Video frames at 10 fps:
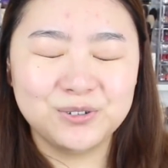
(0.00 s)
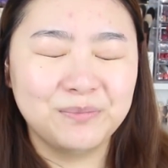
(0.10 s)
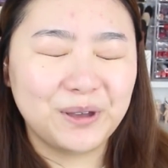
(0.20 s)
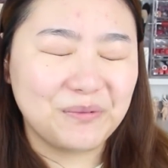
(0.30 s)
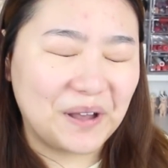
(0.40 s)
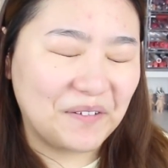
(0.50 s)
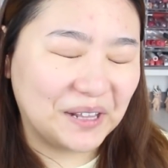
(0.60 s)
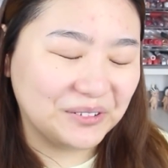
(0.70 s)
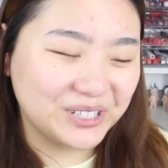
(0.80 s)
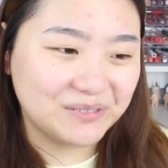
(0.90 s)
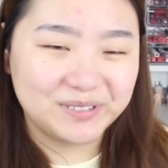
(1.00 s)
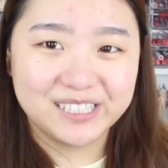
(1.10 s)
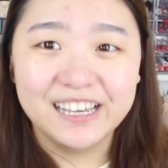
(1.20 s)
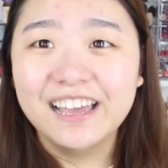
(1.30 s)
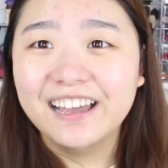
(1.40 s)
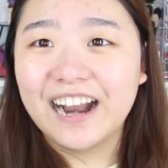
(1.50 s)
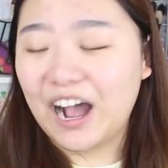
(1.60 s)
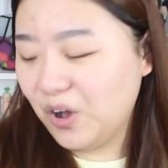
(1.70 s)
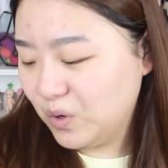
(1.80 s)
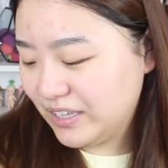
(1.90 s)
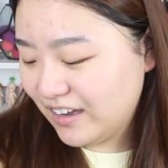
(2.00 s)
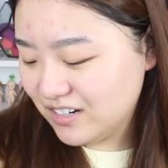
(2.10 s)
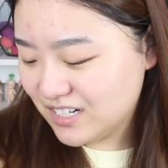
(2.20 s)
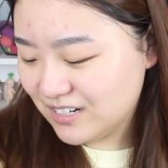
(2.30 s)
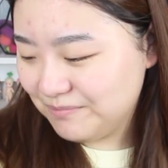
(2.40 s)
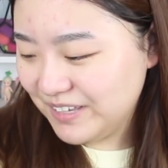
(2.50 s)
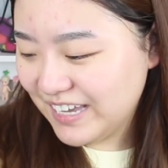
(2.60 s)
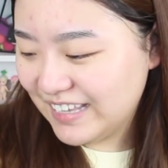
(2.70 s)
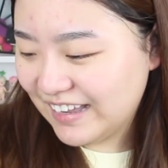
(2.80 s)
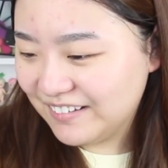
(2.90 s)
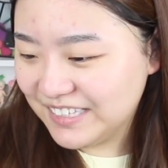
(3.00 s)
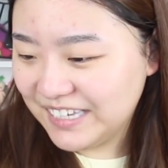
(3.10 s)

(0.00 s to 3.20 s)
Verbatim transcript: 就没有办法录视频。然后我当时毕业当